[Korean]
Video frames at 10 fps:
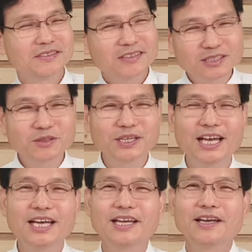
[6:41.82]

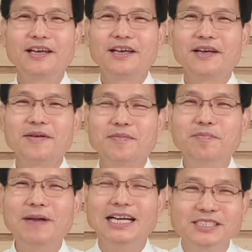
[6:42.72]
태초에
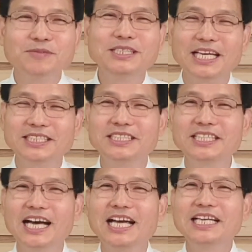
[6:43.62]
말씀이
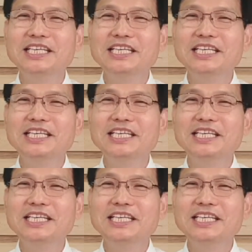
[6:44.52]
계시니라.